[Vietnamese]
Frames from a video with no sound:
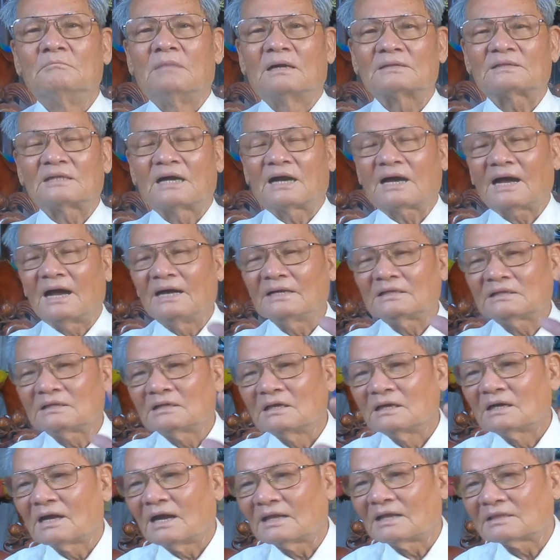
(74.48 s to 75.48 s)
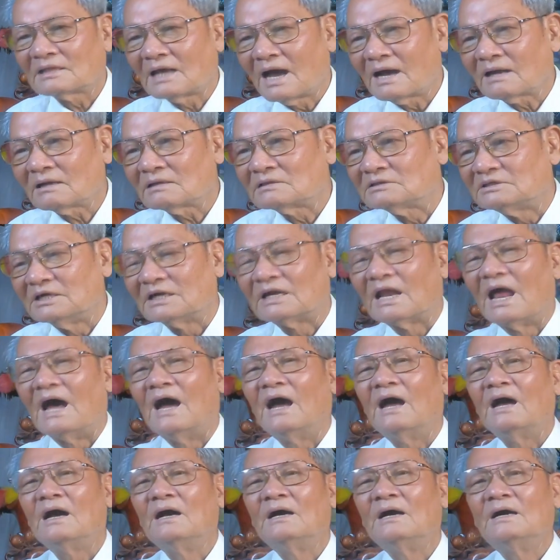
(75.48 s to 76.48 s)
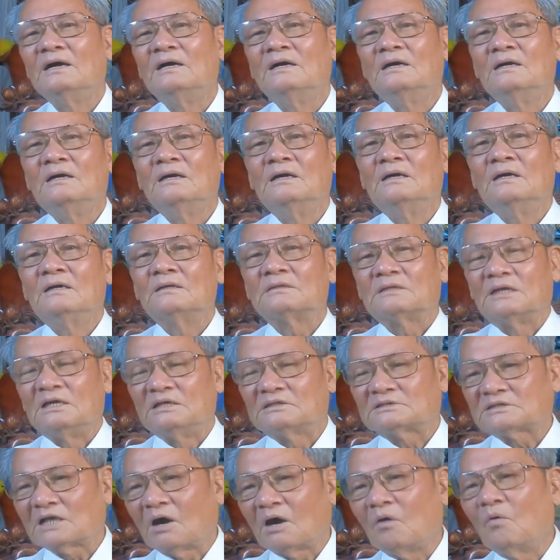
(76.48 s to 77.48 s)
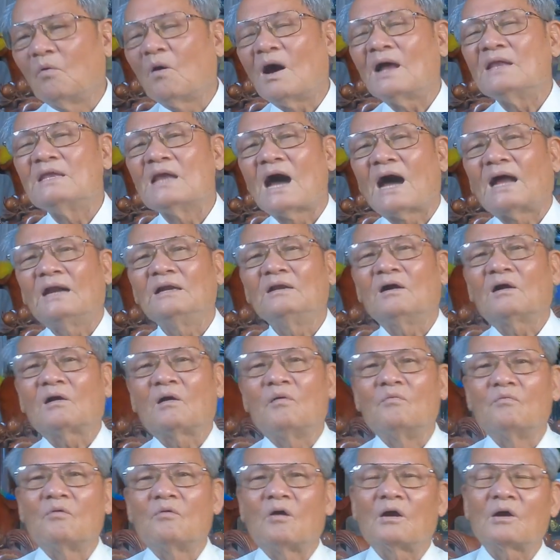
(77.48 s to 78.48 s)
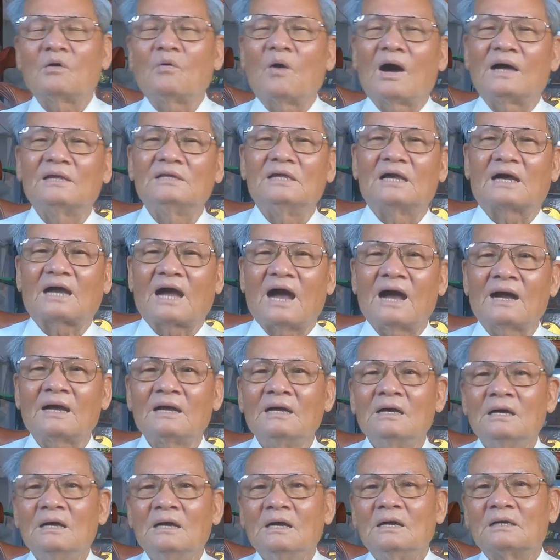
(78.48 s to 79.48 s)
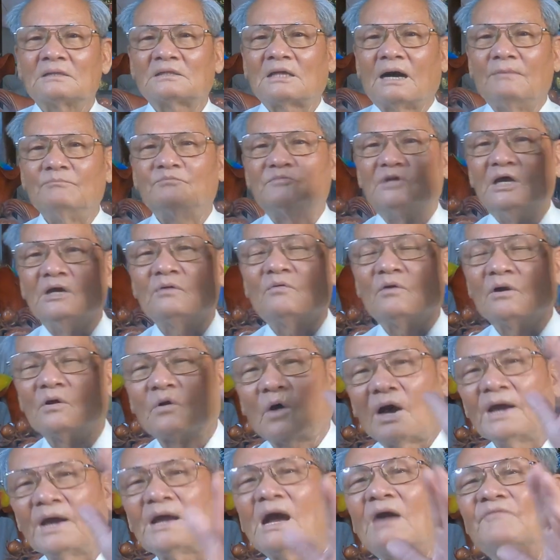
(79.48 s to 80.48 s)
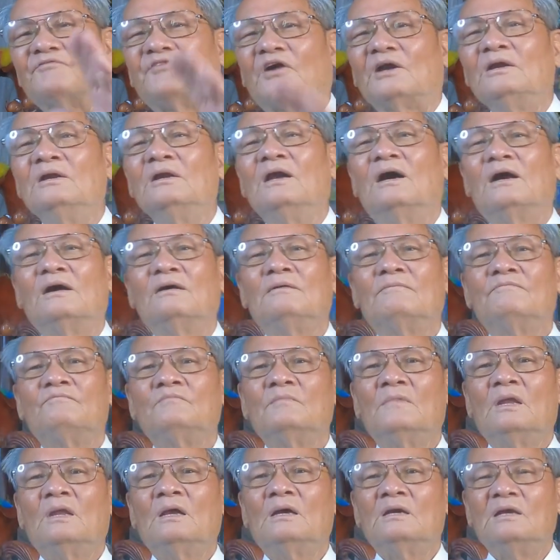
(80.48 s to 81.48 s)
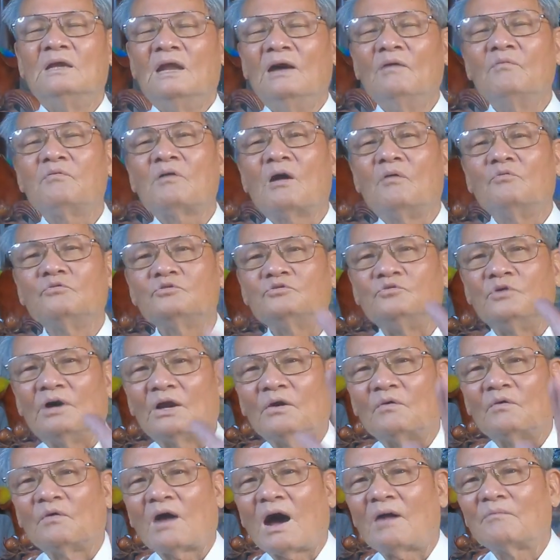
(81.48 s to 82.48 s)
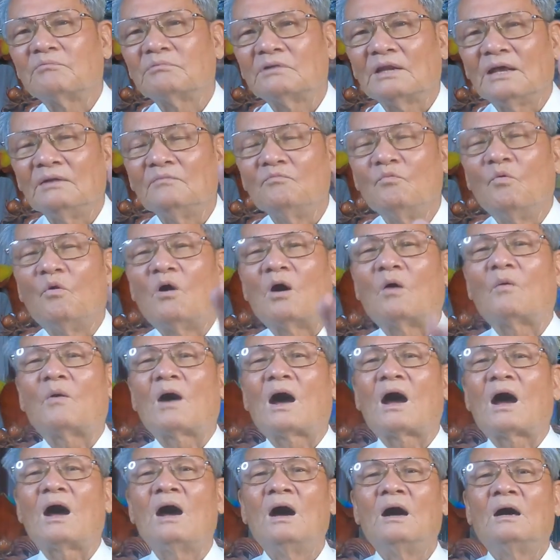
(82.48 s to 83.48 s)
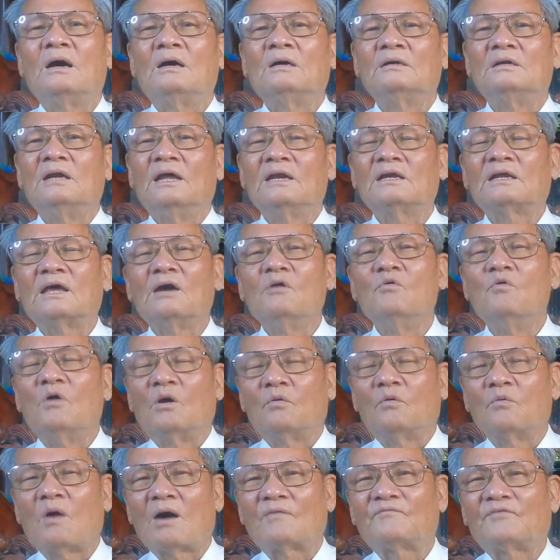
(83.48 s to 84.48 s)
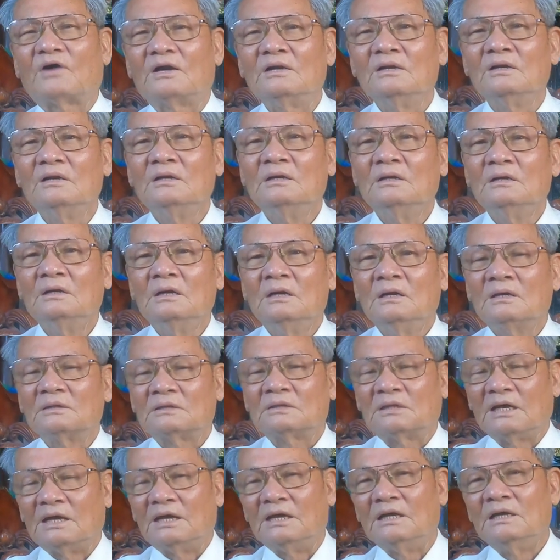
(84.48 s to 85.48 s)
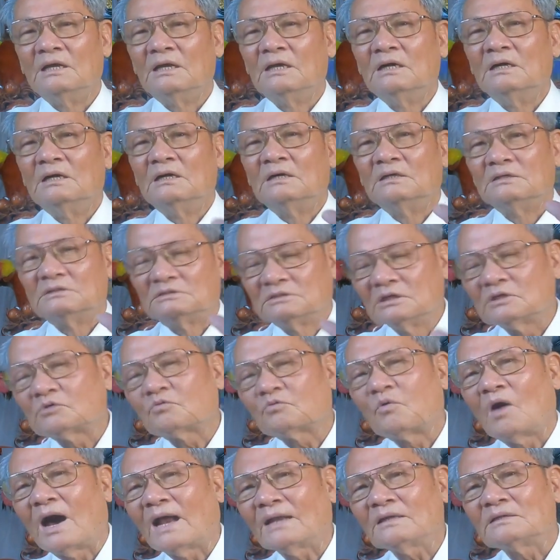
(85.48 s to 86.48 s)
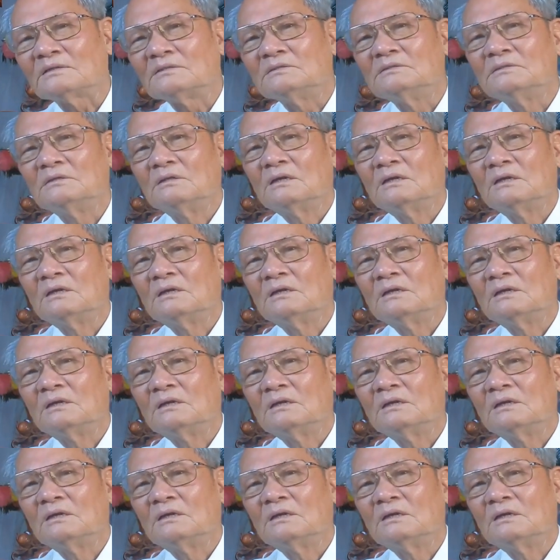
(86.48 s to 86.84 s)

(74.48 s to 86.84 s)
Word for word: mà ta khai khai thác triệt để thì sau hoa nhãn nó không có cái hoa gì khác thậm chí còn đói cả phấn nữa nếu không chuyển ong đến mùa hoa đến cái nguồn hoa phấn thì dứt khoát